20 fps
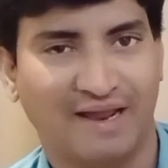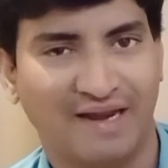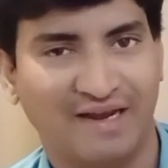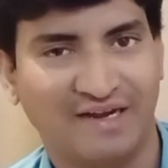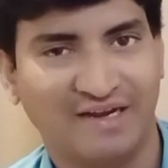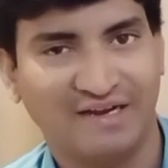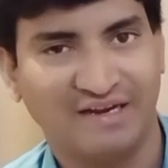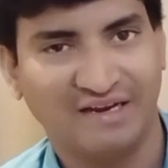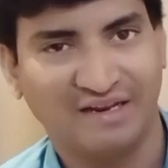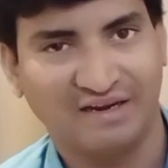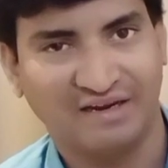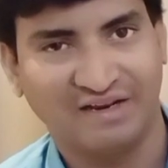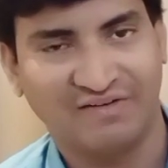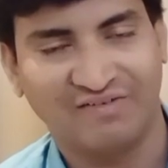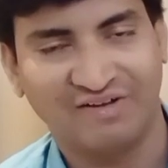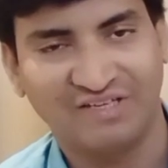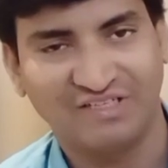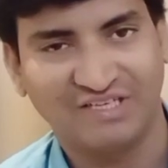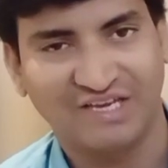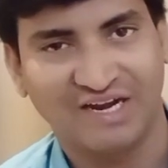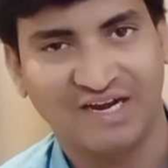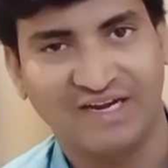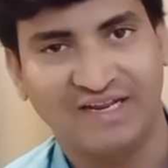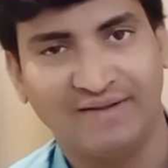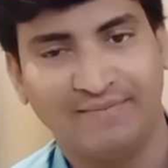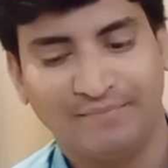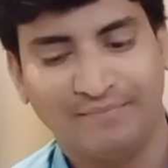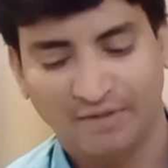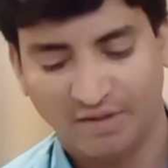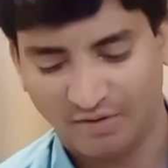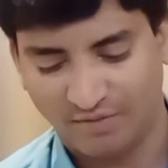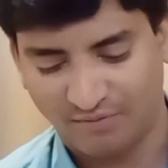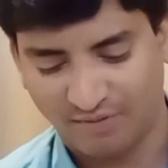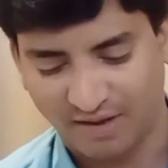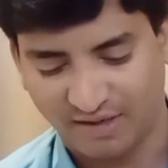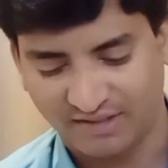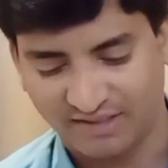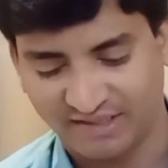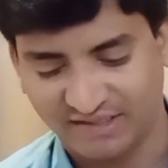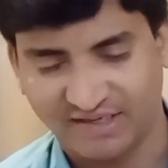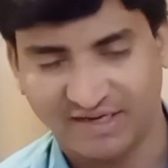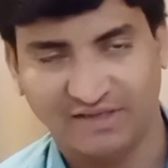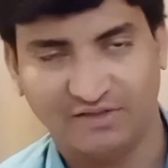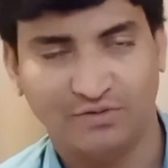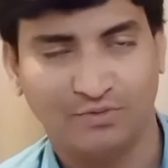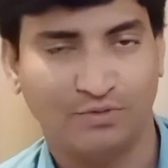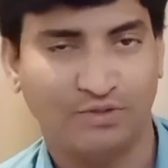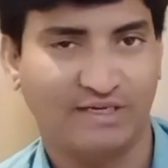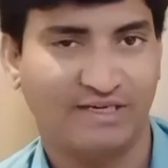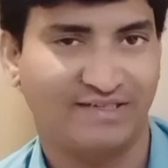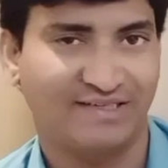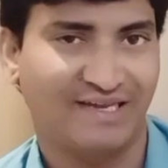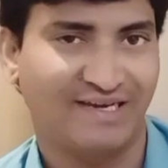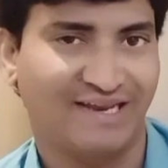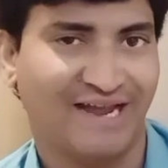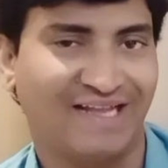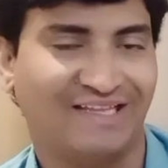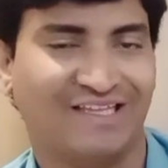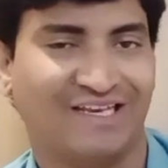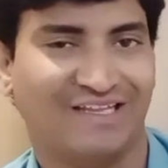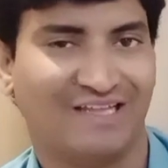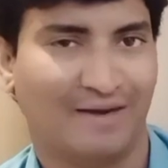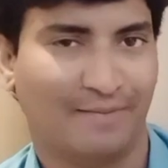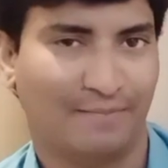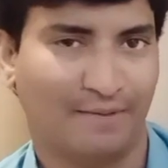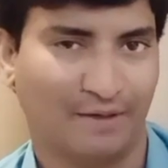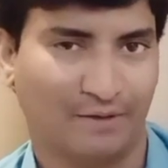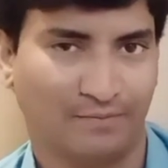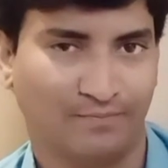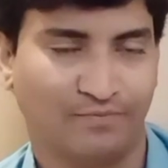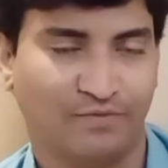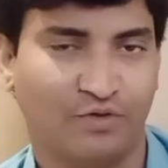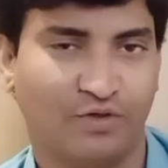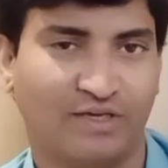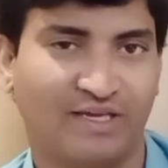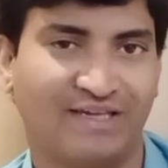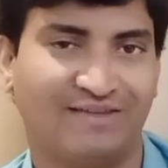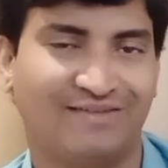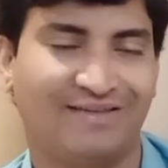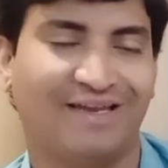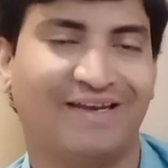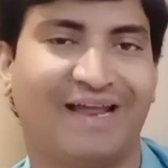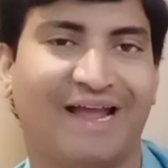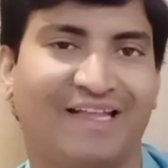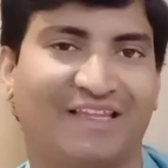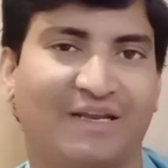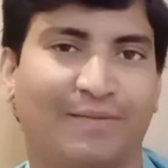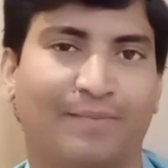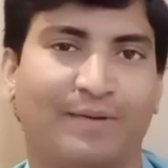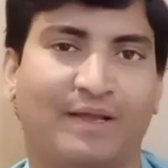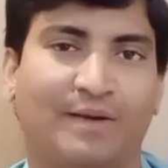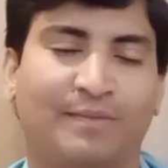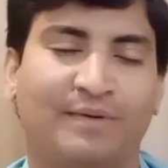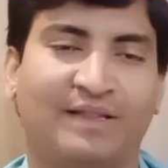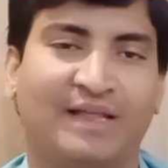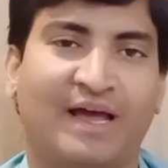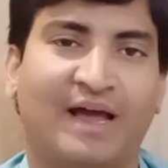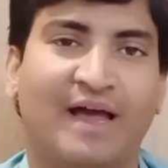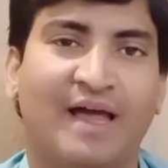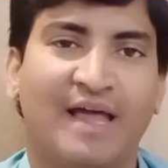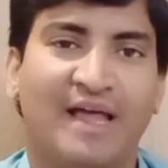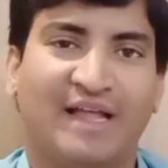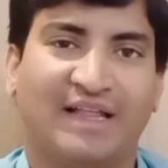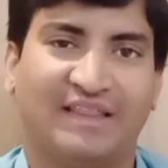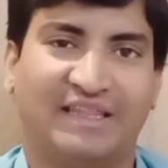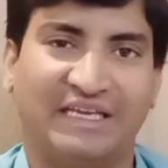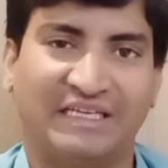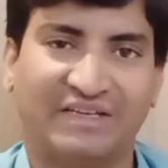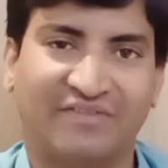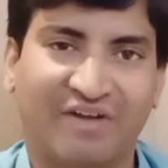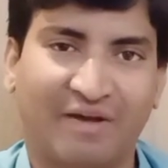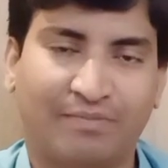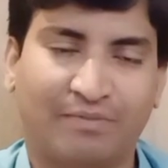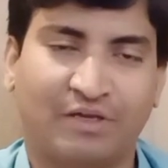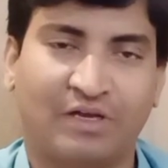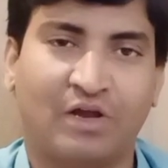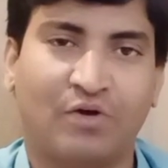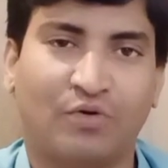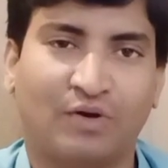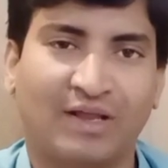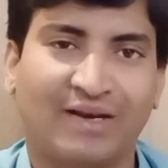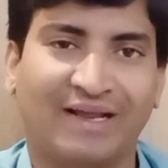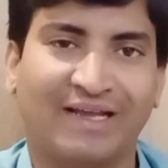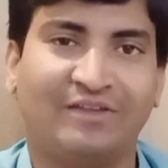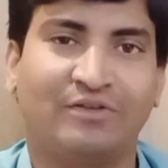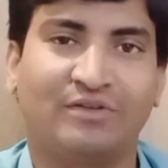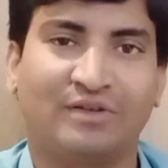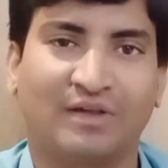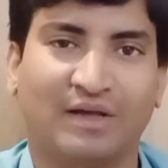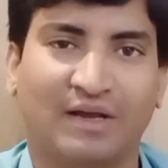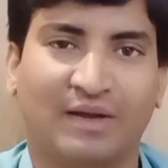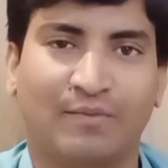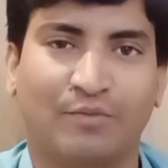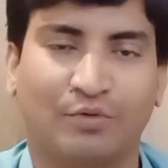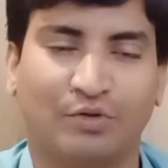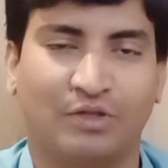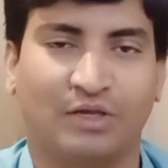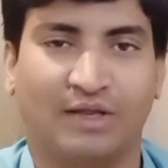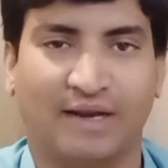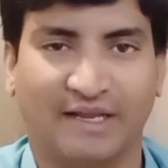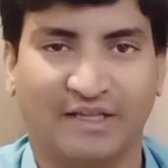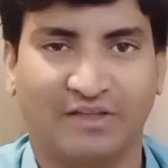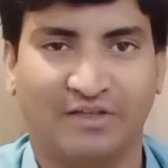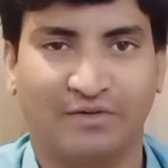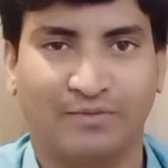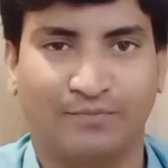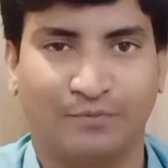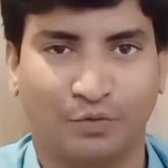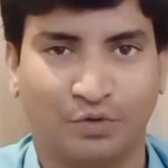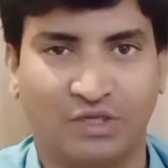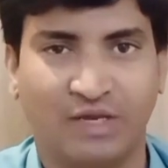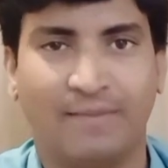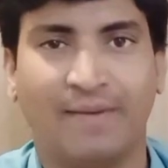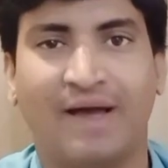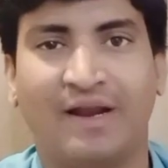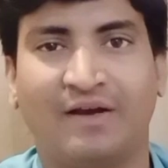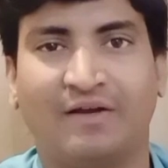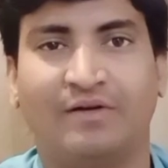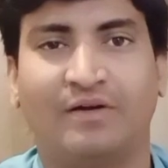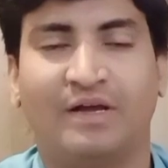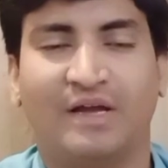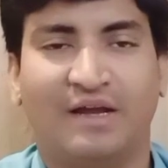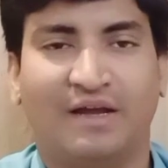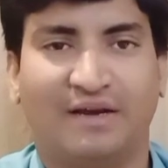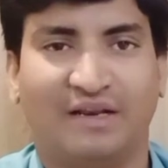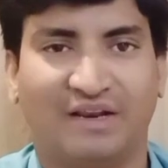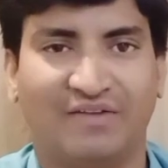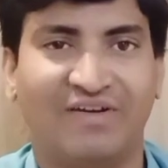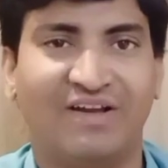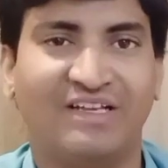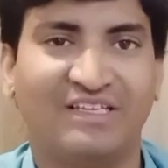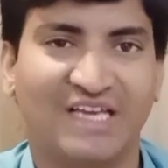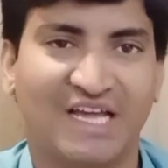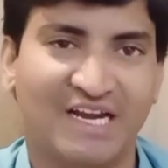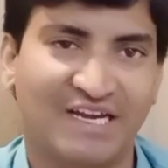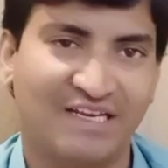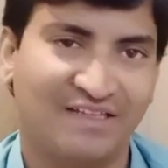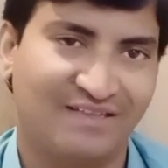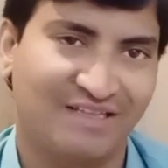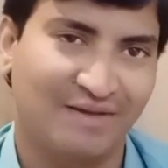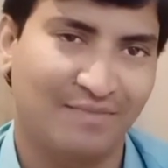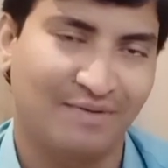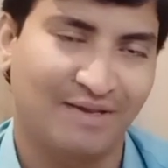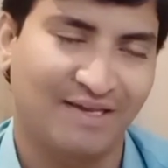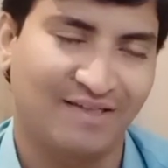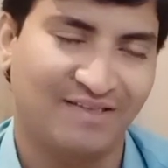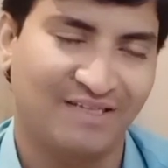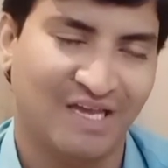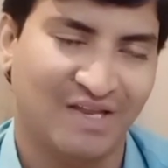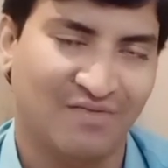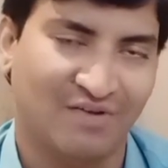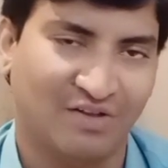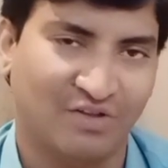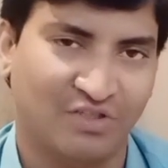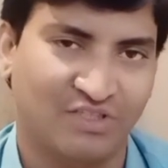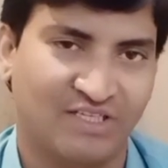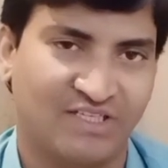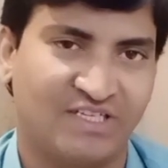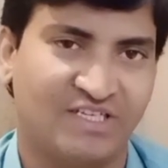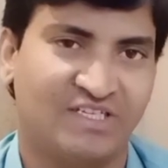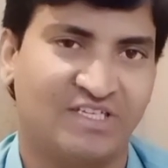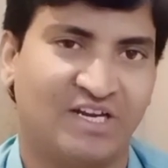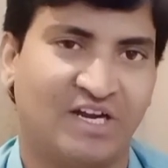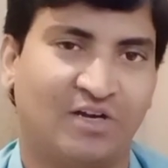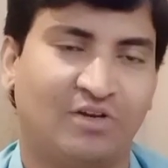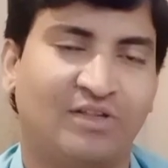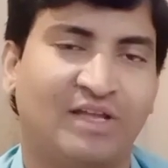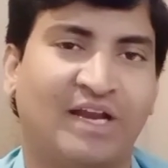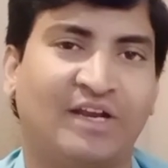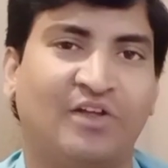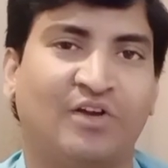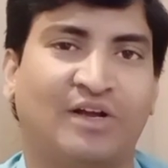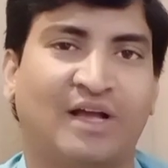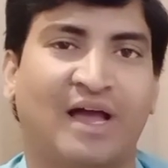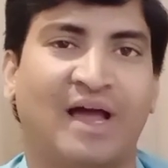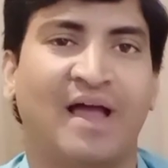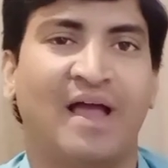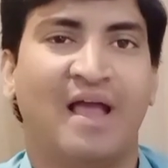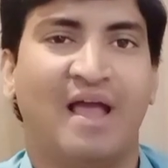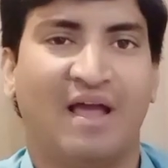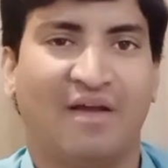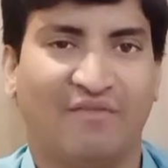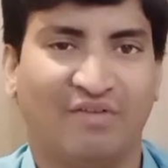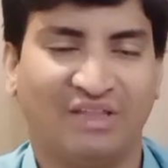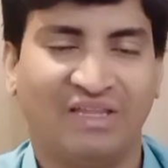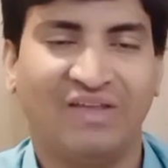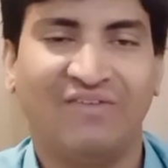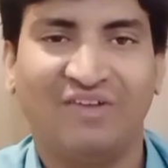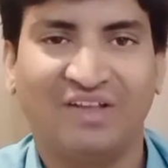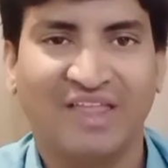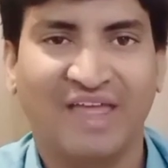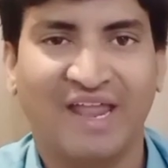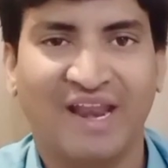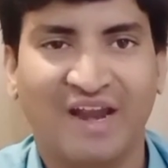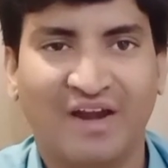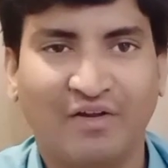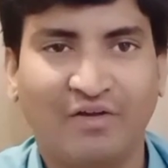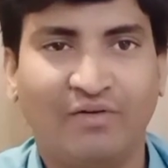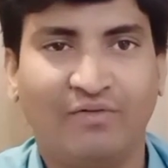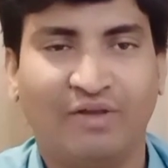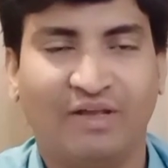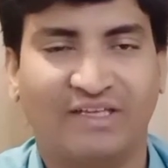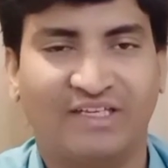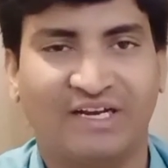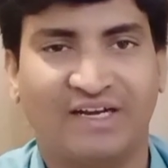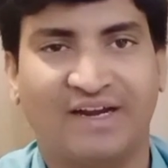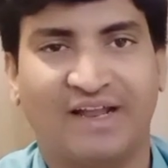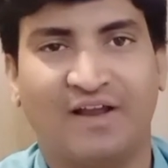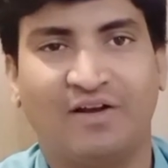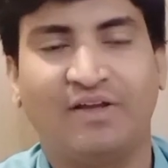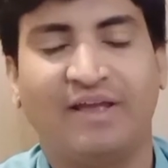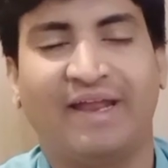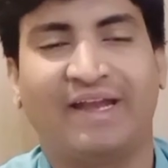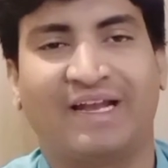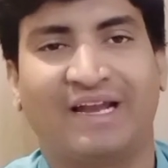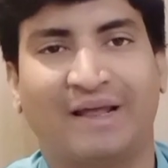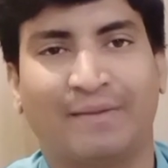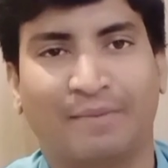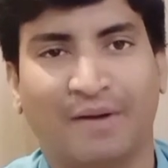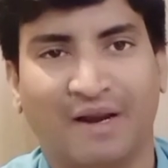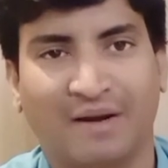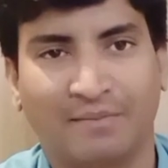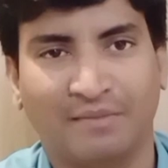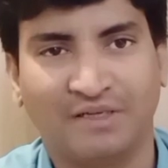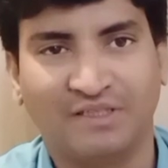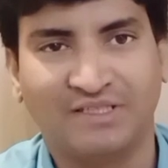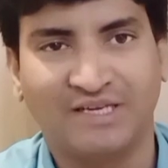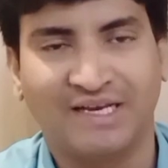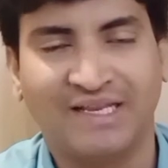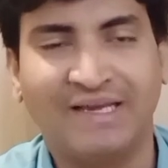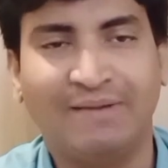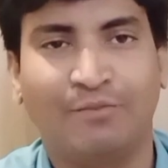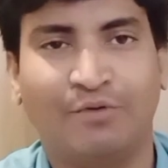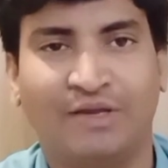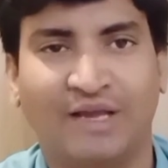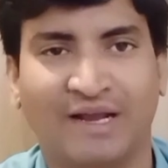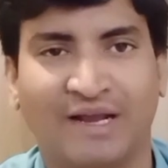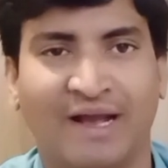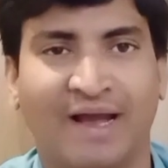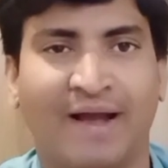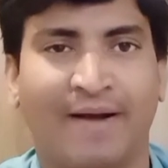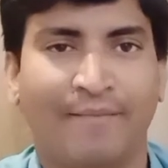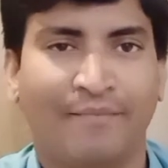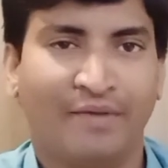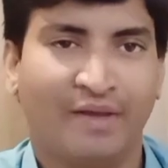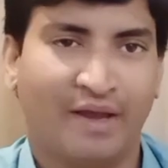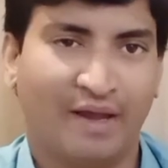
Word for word: ర్యాలీని నిర్వహించారని వార్త అయితే రావచ్చు కిసాన్ యాత్ర దాని పేరు సో కిసాన్ యాత్ర పేరు మీద దేశవ్యాప్తంగా కూడా రైతు సంఘం ఉద్యో రైతు ఉద్యమాలు నిర్వహించాలని సీఎం కేసీఆర్ వాళ్ళతో చర్చించినట్టు దాని యొక్క విధి విధానాలు ఎజెండాలు ఎట్లా ప్రారంభించాలి ముఖ్యంగా